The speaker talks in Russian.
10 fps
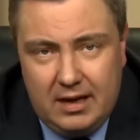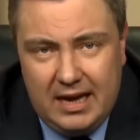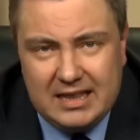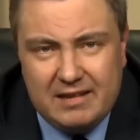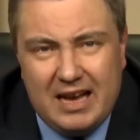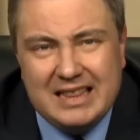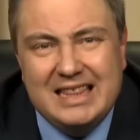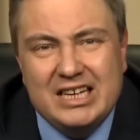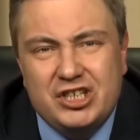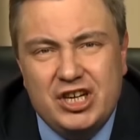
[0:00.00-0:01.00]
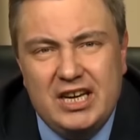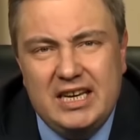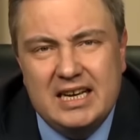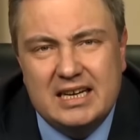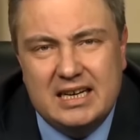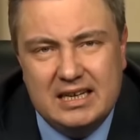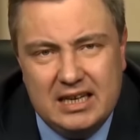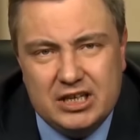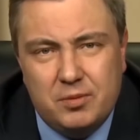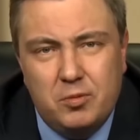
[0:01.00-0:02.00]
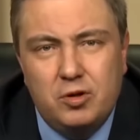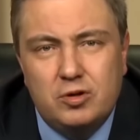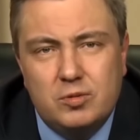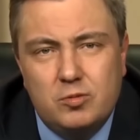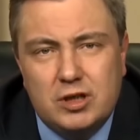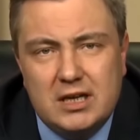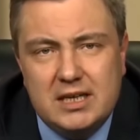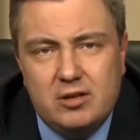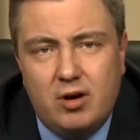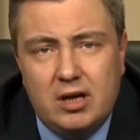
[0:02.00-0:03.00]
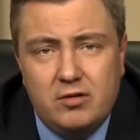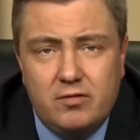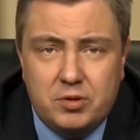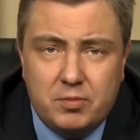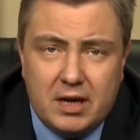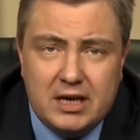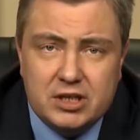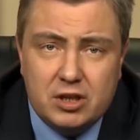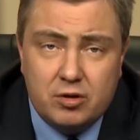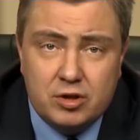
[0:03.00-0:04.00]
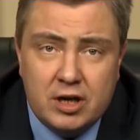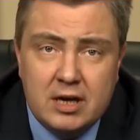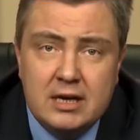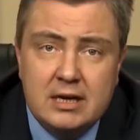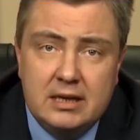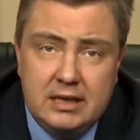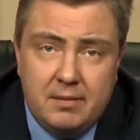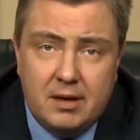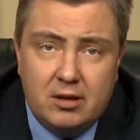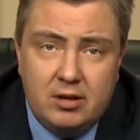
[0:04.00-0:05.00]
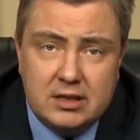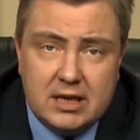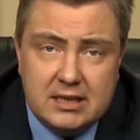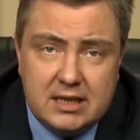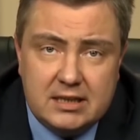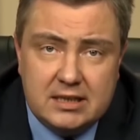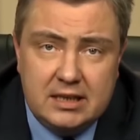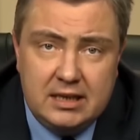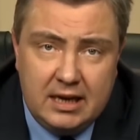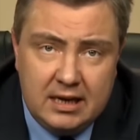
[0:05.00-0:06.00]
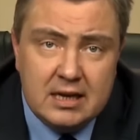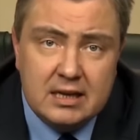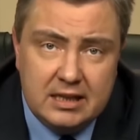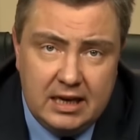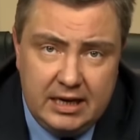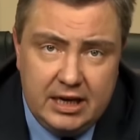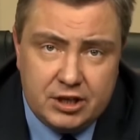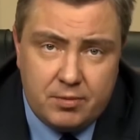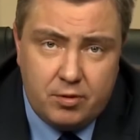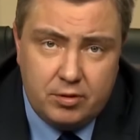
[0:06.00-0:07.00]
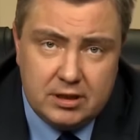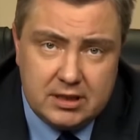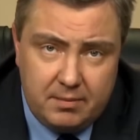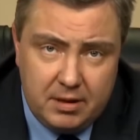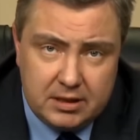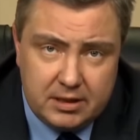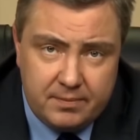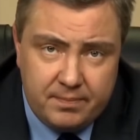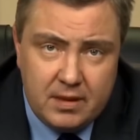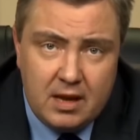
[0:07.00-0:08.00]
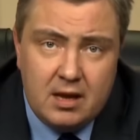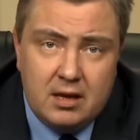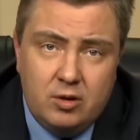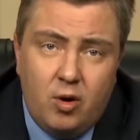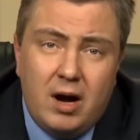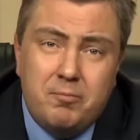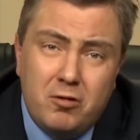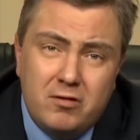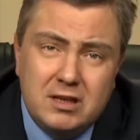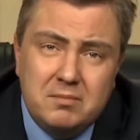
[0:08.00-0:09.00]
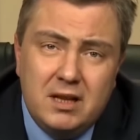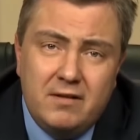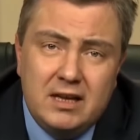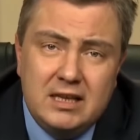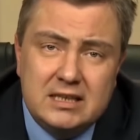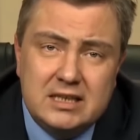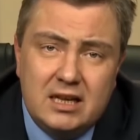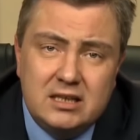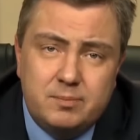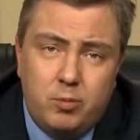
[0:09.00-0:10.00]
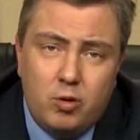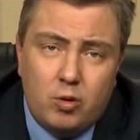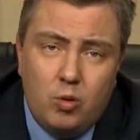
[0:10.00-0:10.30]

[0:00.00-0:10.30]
это отношение к нашему южному соседу, оно, в общем, конечно, тоже не могло не сказаться на дальнейшем ходе событий. Ну а поводом для войны стал спор